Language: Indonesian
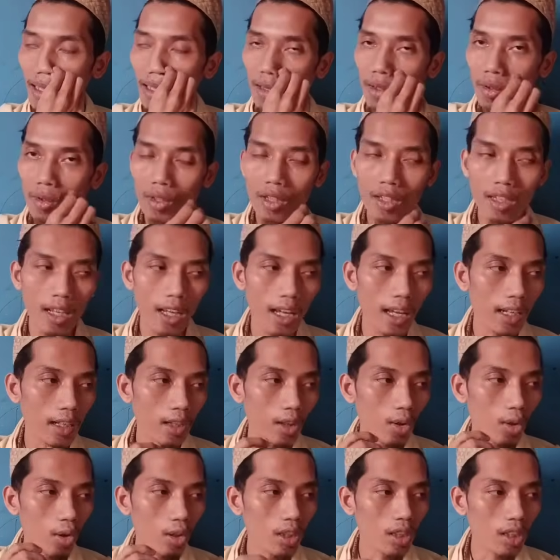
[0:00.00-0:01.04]
atau
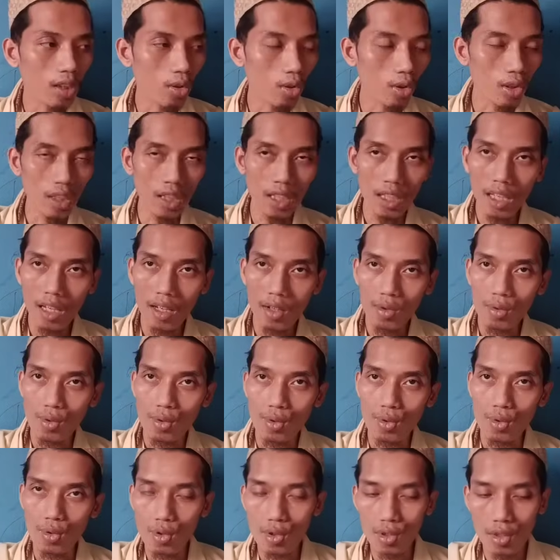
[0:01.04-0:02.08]
dengan kode-kode yang
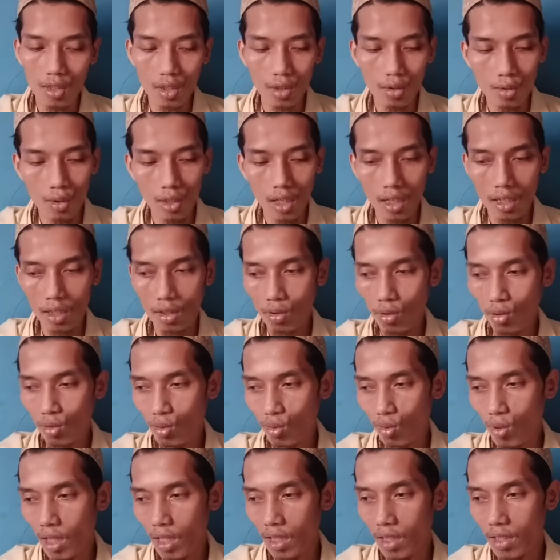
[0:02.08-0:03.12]
khusus gitu yang itu
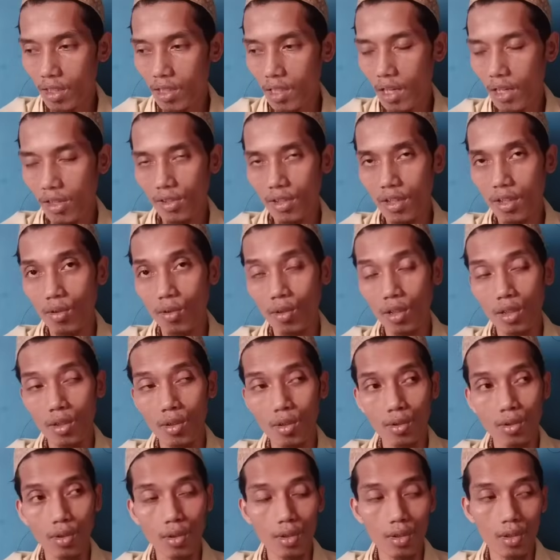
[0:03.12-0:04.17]
sudah dijelaskan oleh
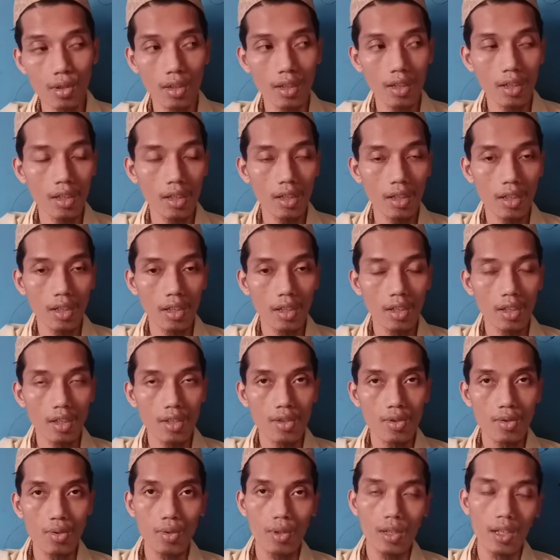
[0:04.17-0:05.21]
Dokter
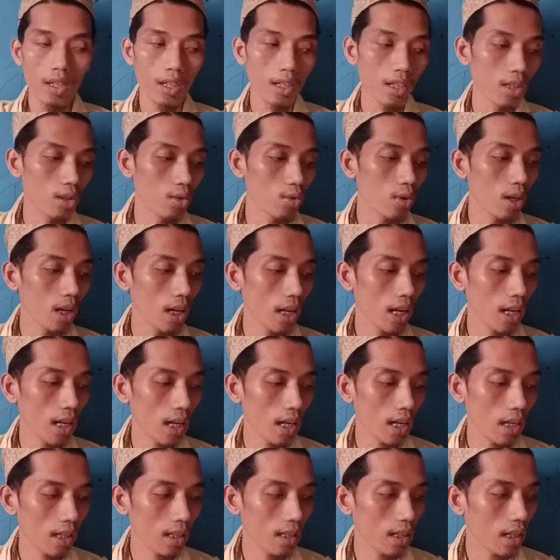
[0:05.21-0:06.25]
Sugeng dan
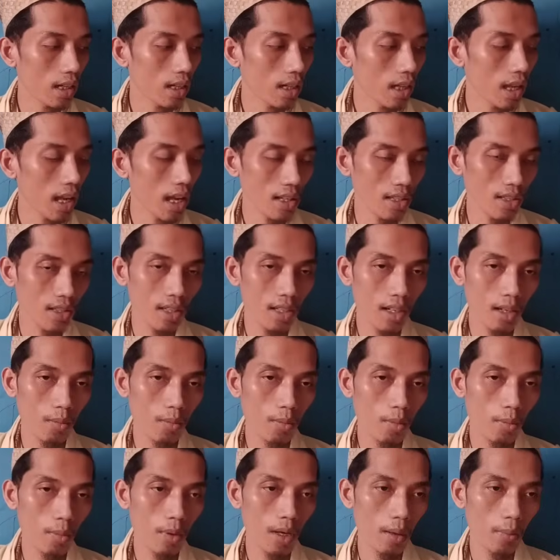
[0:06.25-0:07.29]
juga dari
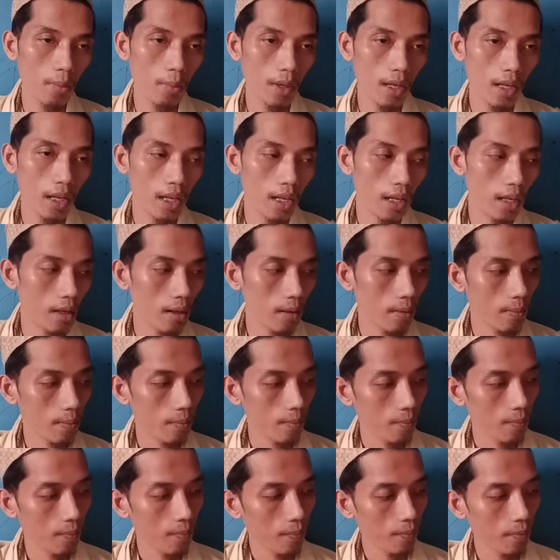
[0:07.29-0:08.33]
hasil beberapa
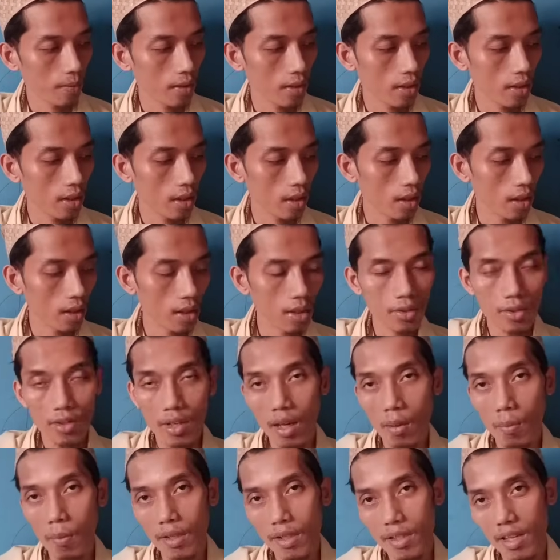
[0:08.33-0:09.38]
eh,
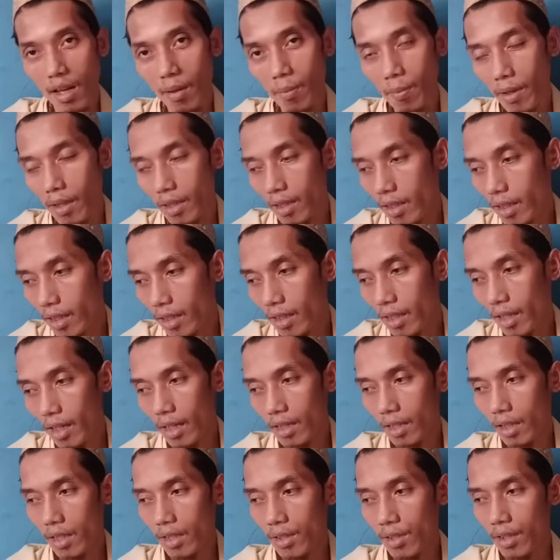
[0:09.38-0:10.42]
sahabat-sahabat uh, yang
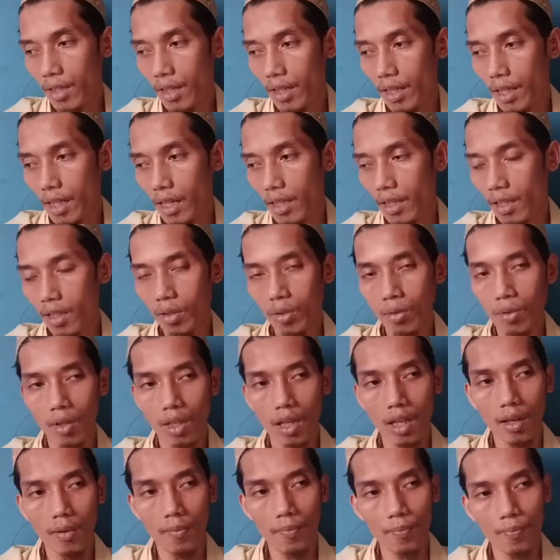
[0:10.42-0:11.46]
telah tes DNA gitu
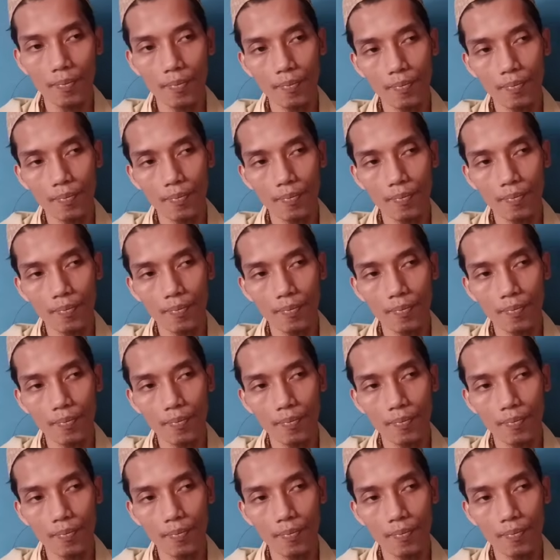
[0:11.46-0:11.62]
ya.